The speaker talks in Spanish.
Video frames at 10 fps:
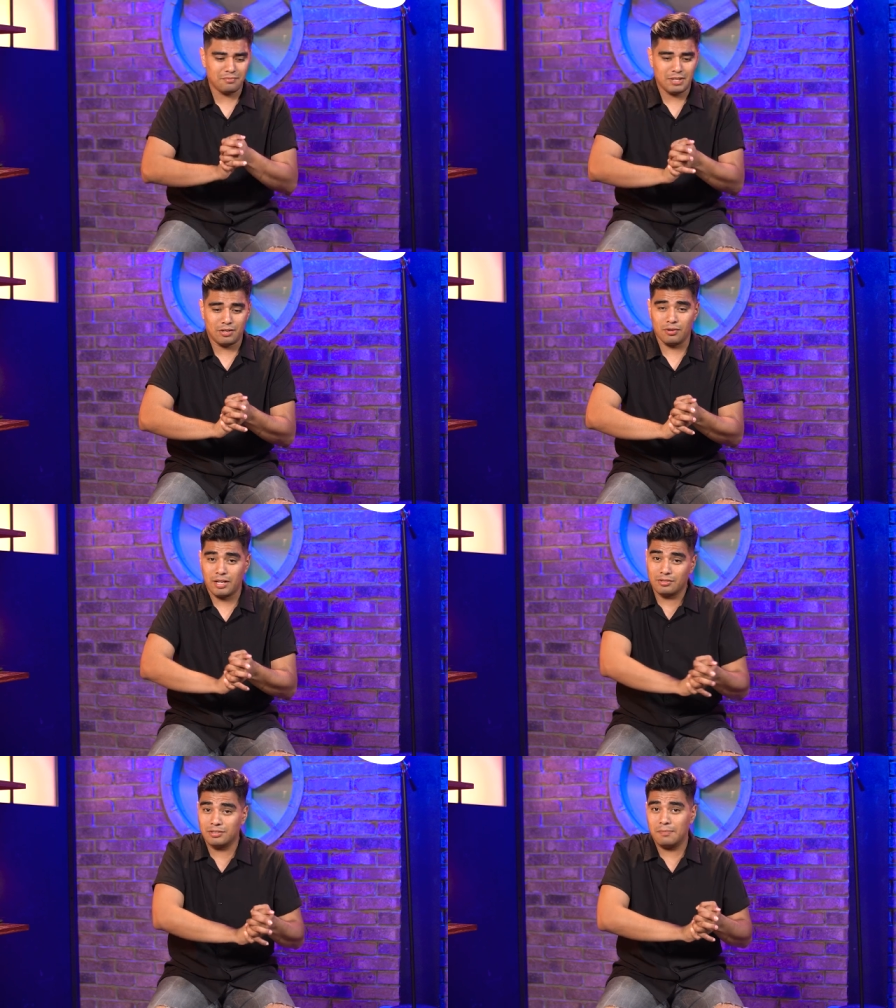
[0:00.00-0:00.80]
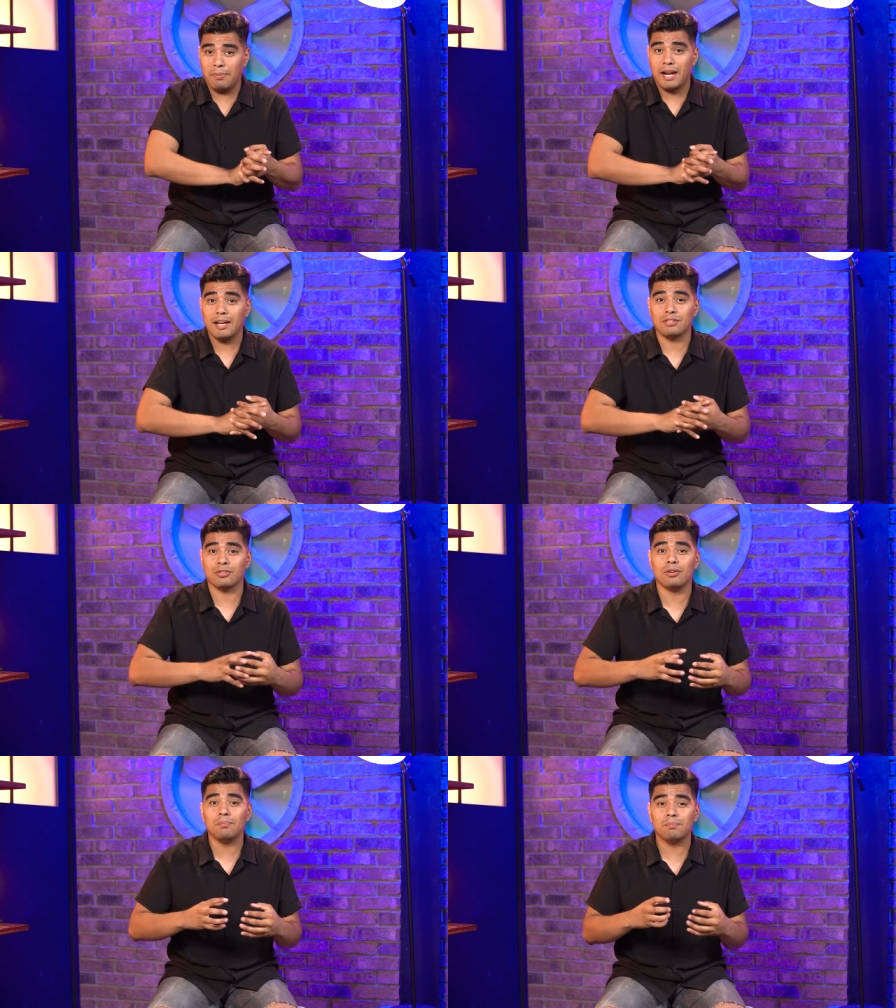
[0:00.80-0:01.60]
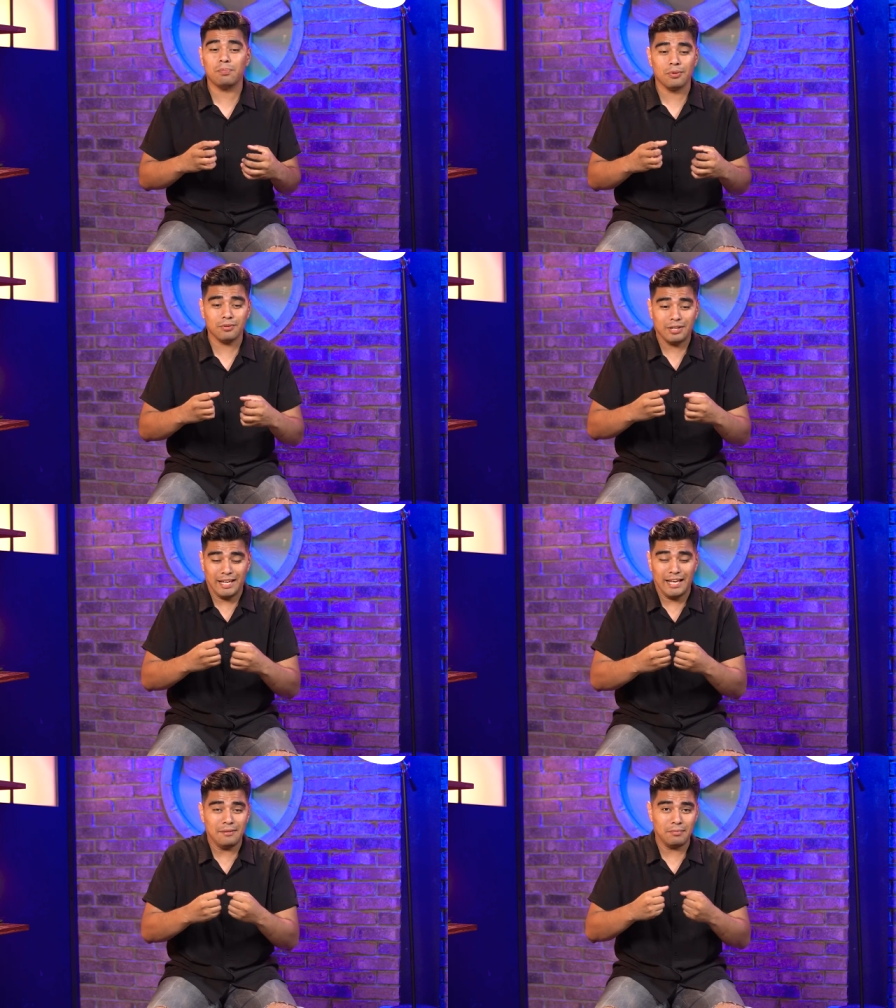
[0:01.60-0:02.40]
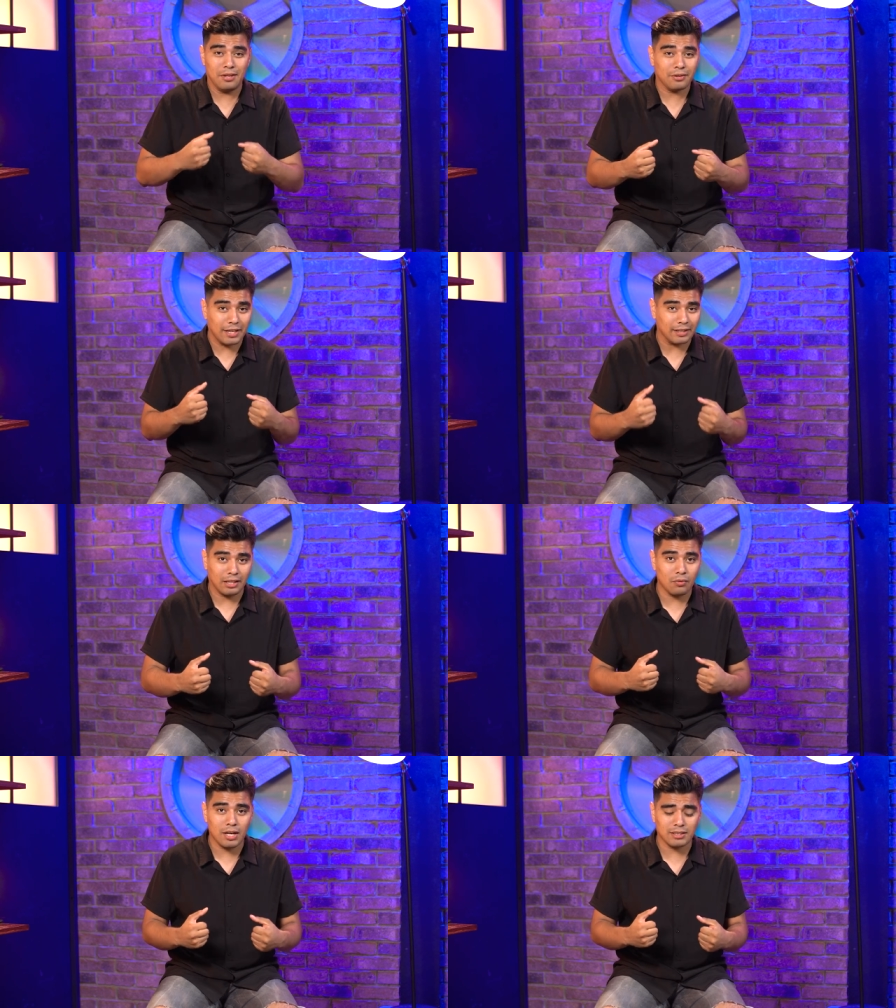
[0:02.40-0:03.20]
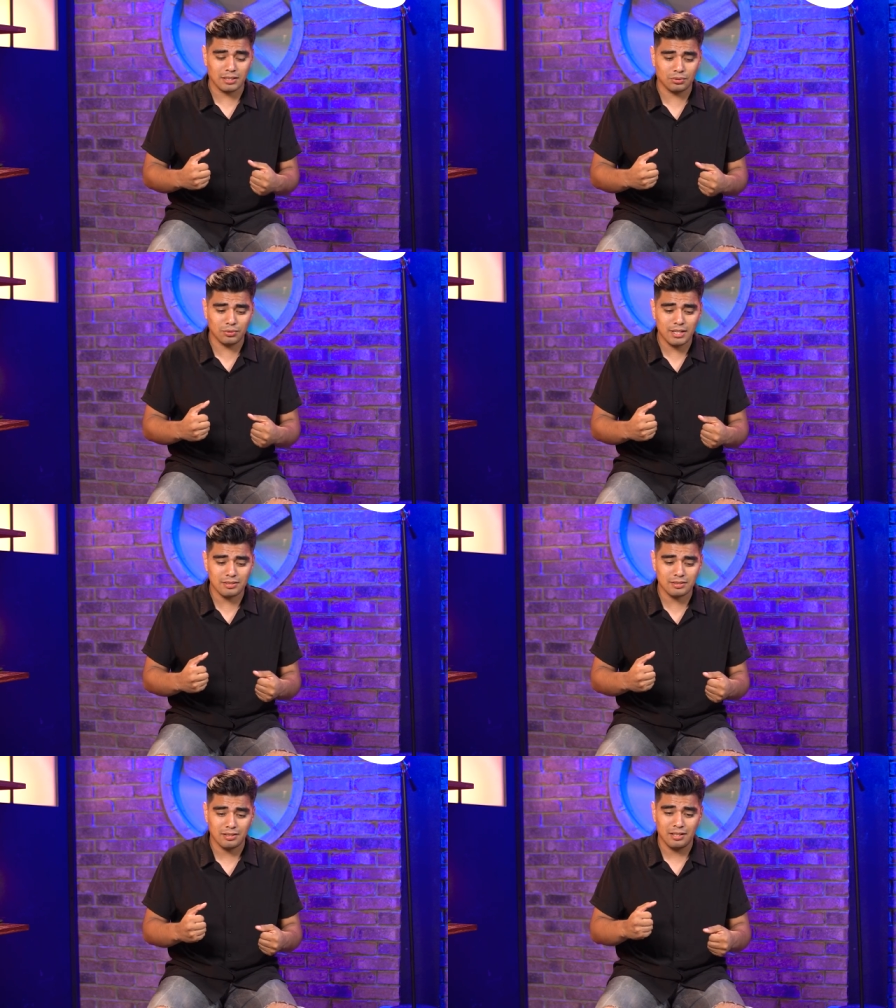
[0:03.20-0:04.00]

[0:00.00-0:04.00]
mi corazón se paralizó por el miedo que le tengo a las alturas.